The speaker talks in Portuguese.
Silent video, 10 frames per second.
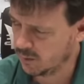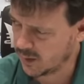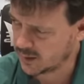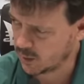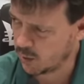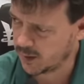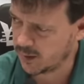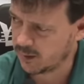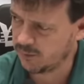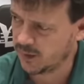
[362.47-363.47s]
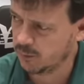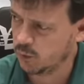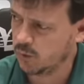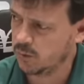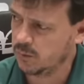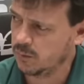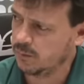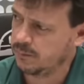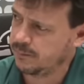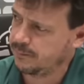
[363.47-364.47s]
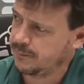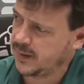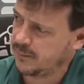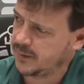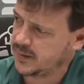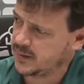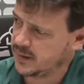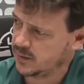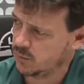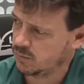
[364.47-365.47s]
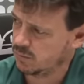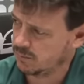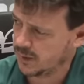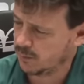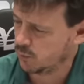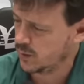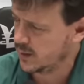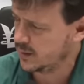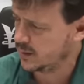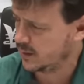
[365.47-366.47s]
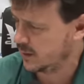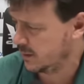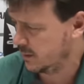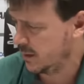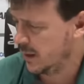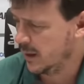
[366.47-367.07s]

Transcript: Nessa hora inflamou pela presença, pela mudança.